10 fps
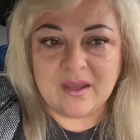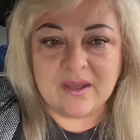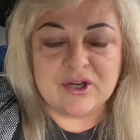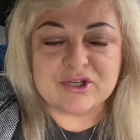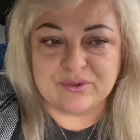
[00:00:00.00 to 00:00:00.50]

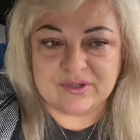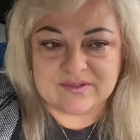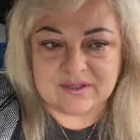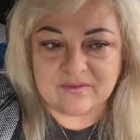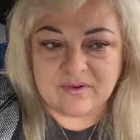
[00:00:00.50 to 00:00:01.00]
или что-то
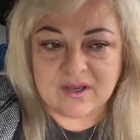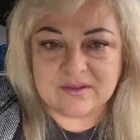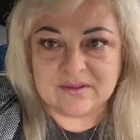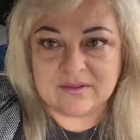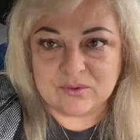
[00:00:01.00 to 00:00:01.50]

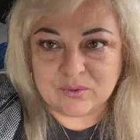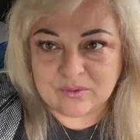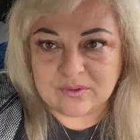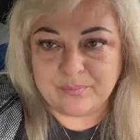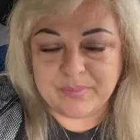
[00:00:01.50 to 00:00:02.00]
скрывает, э, ну,